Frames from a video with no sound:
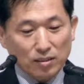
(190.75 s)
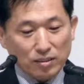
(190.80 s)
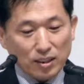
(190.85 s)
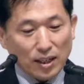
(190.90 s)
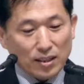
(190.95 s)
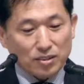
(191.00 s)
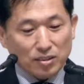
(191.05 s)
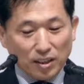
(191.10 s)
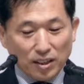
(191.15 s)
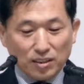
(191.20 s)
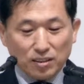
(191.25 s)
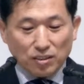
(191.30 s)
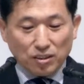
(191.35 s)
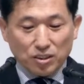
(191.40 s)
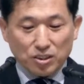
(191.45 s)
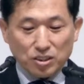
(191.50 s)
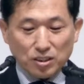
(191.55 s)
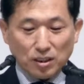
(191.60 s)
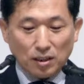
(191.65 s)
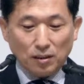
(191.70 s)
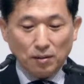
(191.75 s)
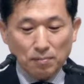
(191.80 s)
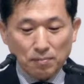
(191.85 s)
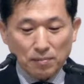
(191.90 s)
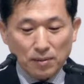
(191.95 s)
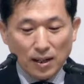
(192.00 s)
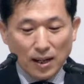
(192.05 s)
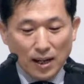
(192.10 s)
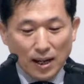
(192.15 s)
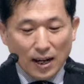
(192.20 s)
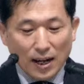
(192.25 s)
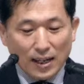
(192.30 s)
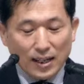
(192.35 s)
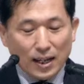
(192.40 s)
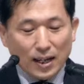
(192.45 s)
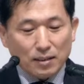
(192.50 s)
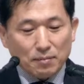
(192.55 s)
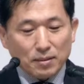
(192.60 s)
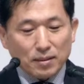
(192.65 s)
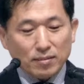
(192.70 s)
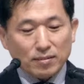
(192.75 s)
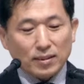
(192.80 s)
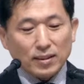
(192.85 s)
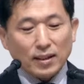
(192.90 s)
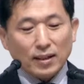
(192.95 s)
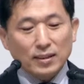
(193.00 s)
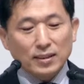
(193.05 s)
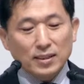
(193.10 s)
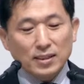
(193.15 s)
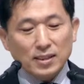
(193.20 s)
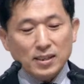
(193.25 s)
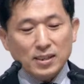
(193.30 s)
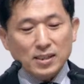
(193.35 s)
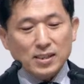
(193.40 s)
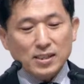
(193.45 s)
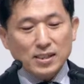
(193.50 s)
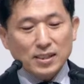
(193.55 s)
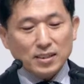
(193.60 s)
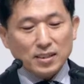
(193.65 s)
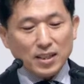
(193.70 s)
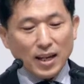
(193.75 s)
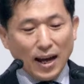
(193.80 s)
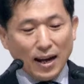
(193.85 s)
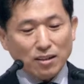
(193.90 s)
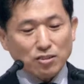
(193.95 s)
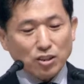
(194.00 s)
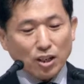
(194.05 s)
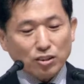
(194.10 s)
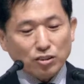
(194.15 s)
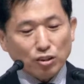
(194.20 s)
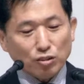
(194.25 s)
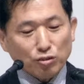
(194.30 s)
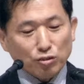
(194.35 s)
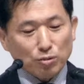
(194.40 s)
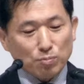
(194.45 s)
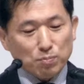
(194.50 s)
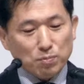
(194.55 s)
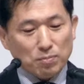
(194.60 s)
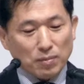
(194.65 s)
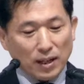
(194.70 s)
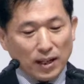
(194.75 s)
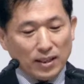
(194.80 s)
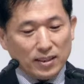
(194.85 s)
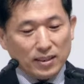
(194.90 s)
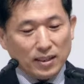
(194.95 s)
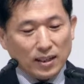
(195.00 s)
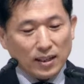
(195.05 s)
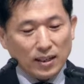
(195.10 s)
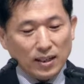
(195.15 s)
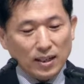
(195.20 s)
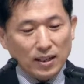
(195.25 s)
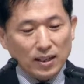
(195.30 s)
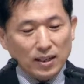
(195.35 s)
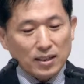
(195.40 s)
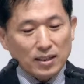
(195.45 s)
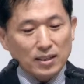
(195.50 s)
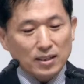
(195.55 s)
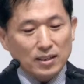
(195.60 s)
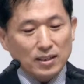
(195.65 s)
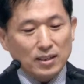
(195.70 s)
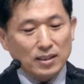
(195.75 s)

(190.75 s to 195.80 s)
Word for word: 4절에 있는 것처럼 하나님이 이 세상을 창조하셨을 뿐만 아니라